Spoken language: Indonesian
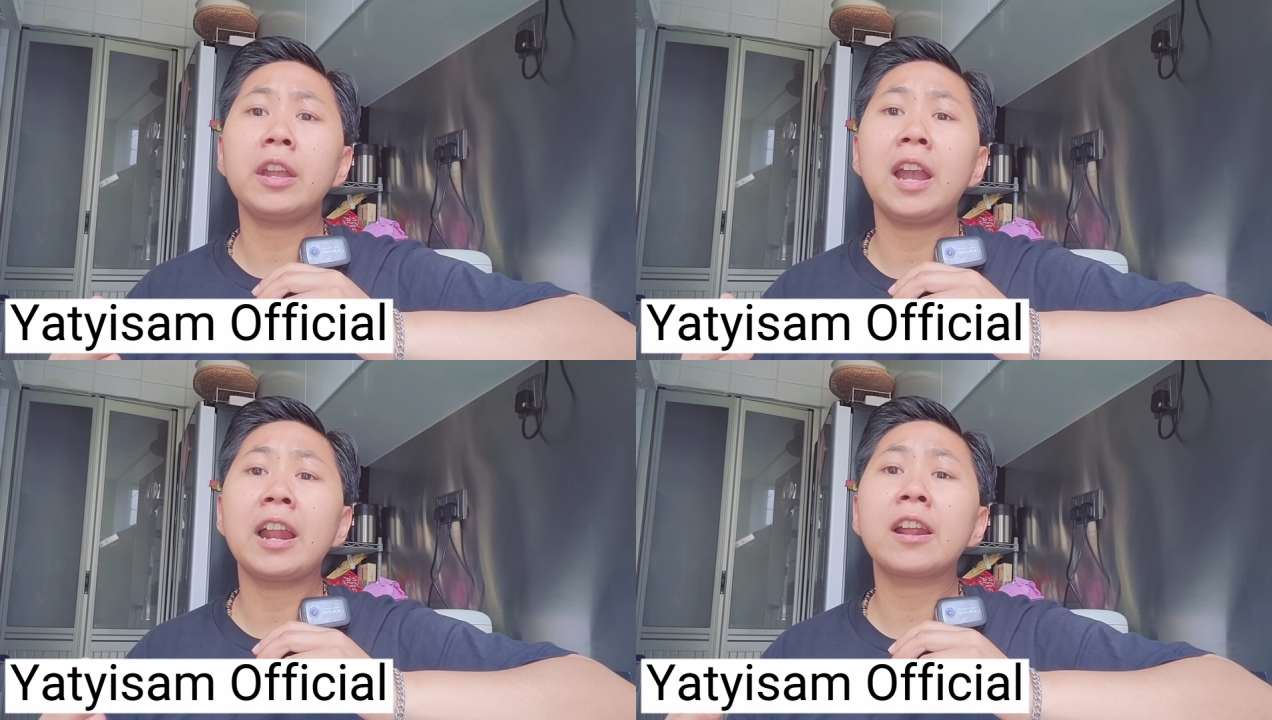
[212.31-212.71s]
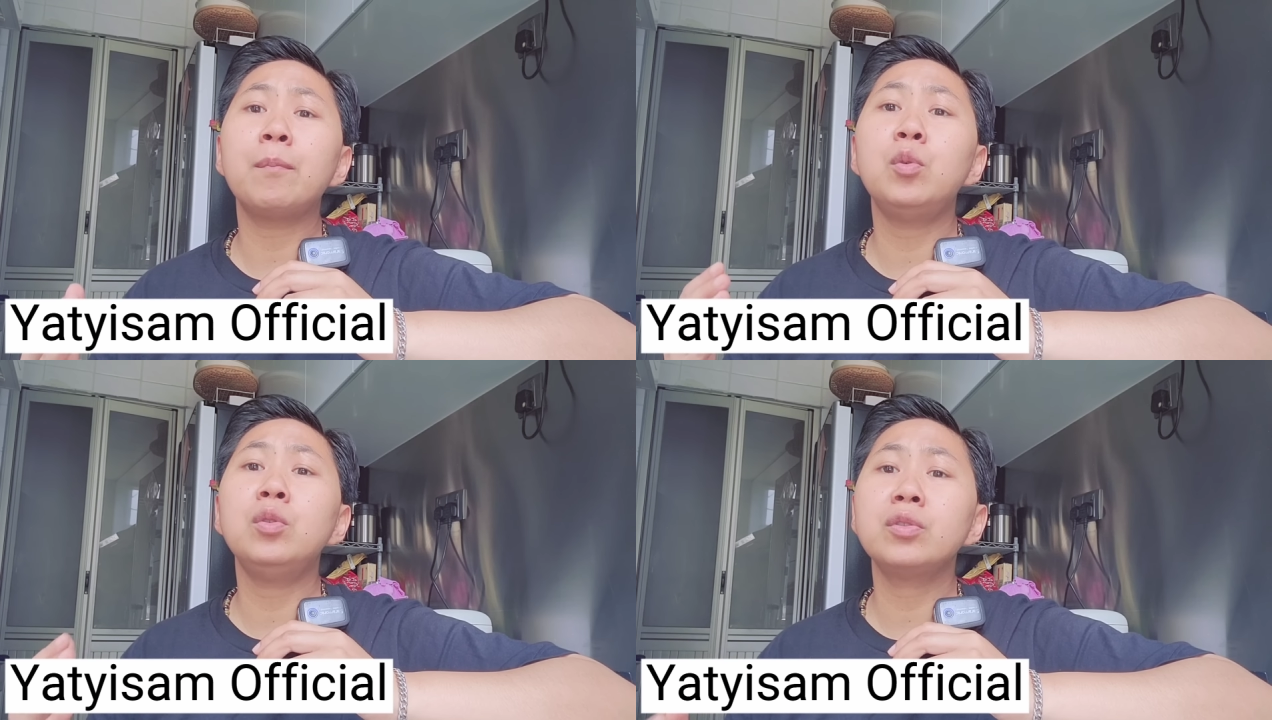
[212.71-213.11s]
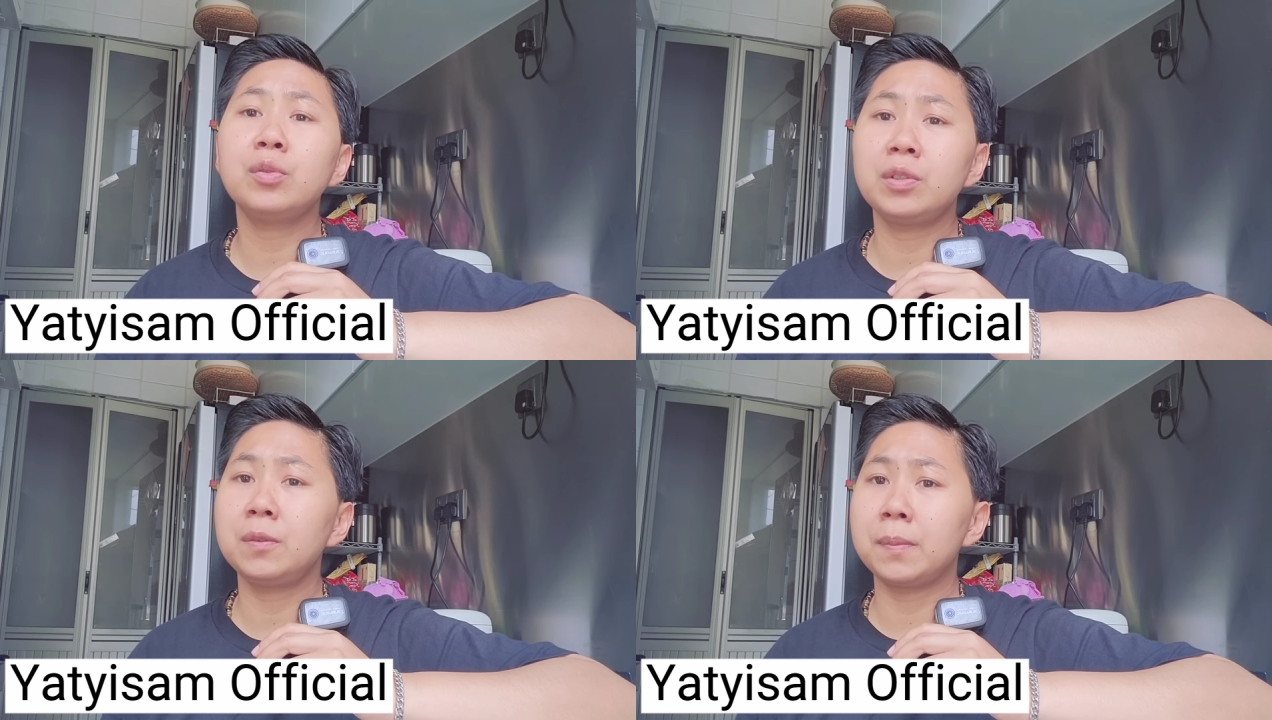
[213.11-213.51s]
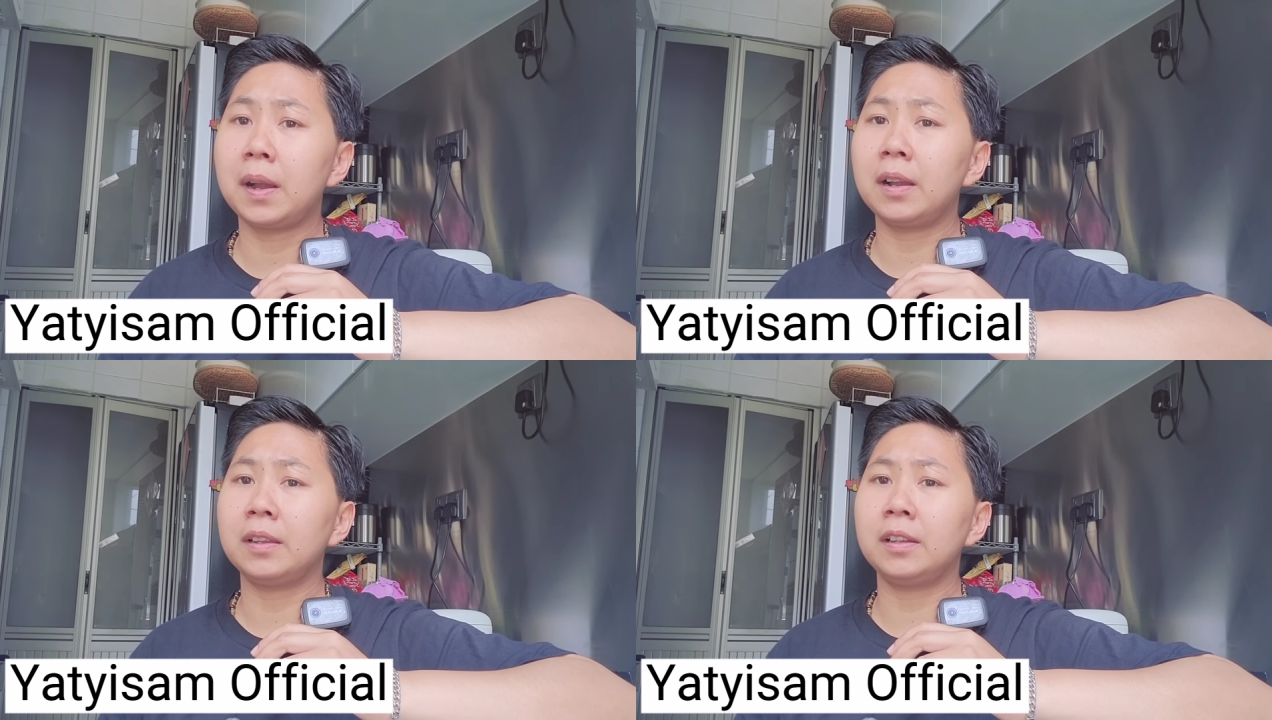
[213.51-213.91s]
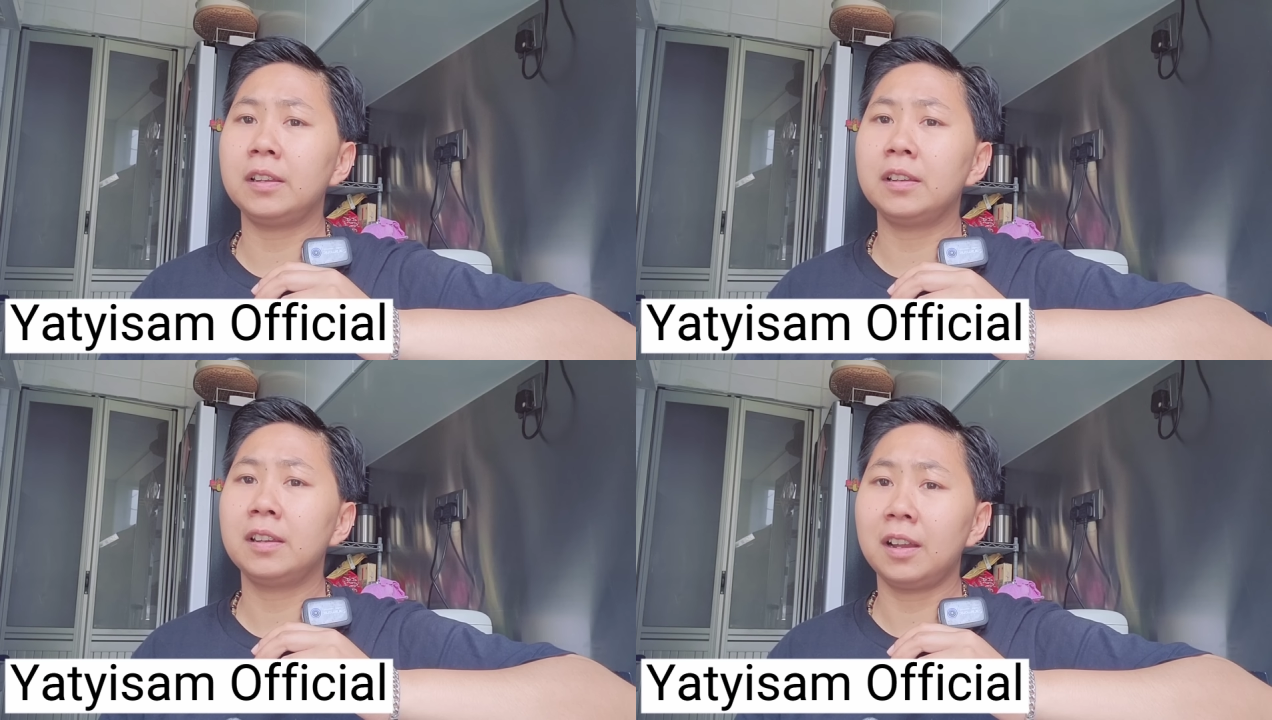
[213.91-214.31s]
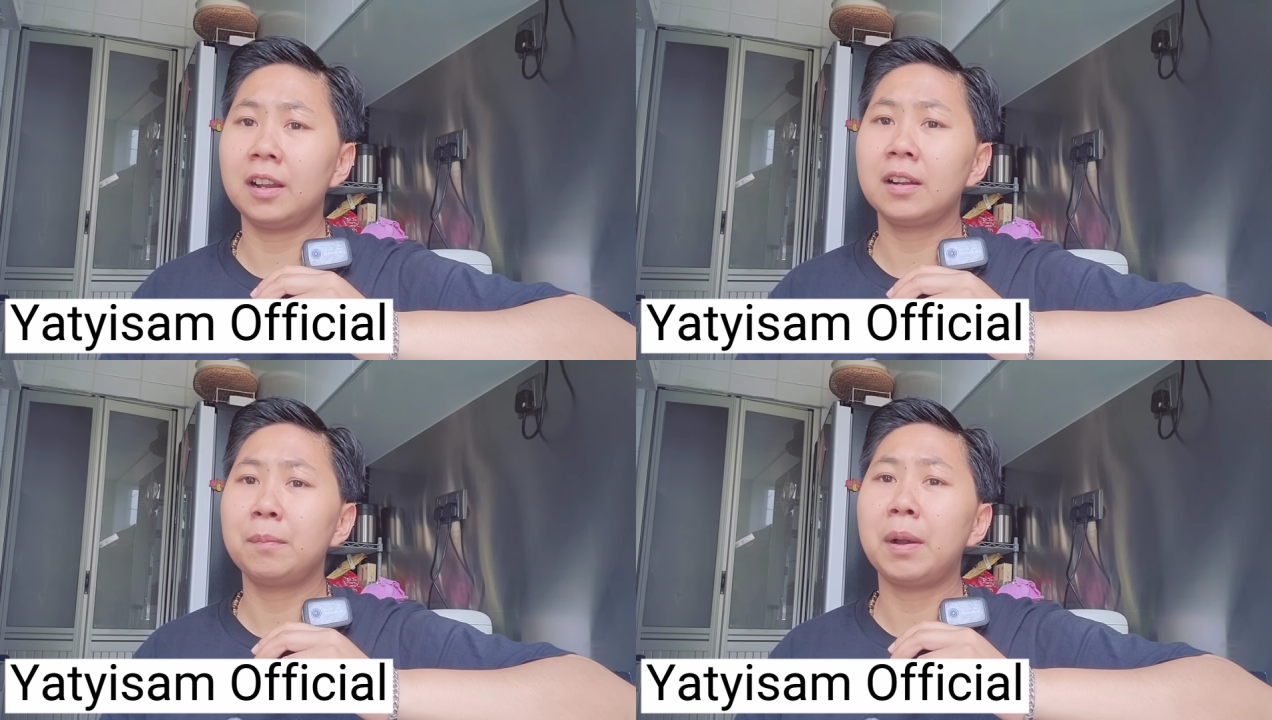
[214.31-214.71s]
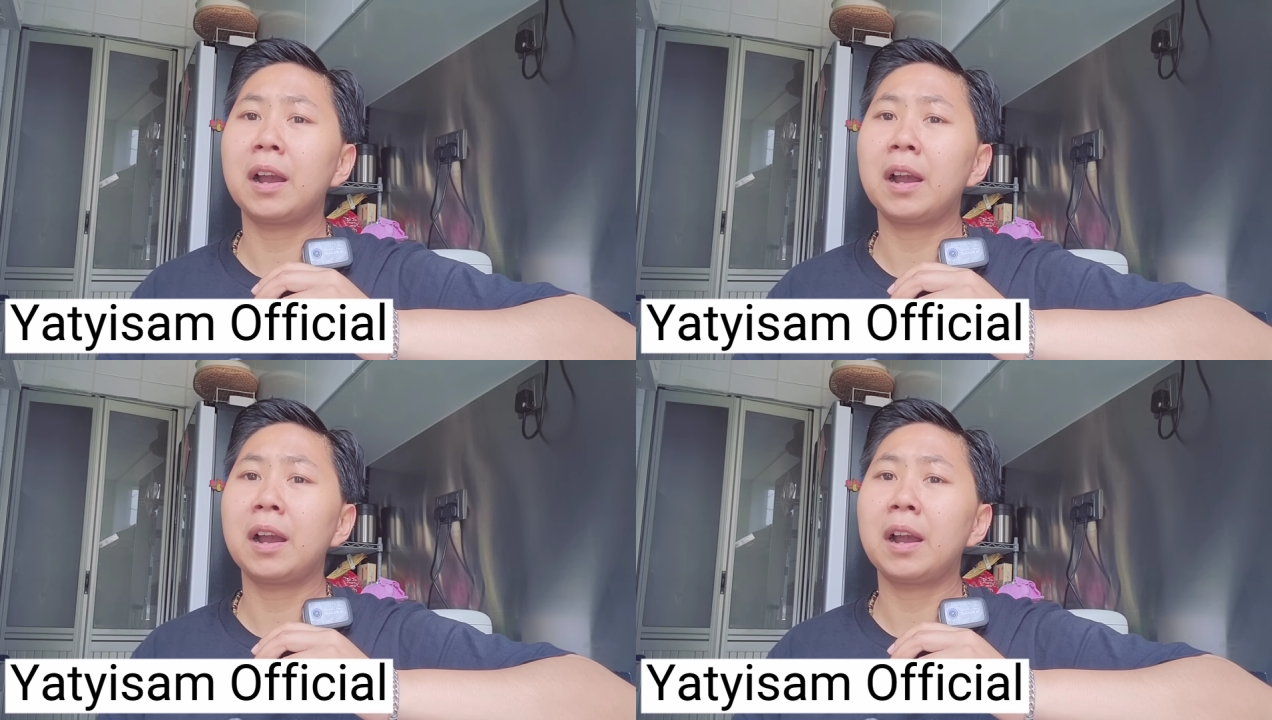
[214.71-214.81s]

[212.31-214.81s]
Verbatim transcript: kayak anak bungsu si A ini, ya kan?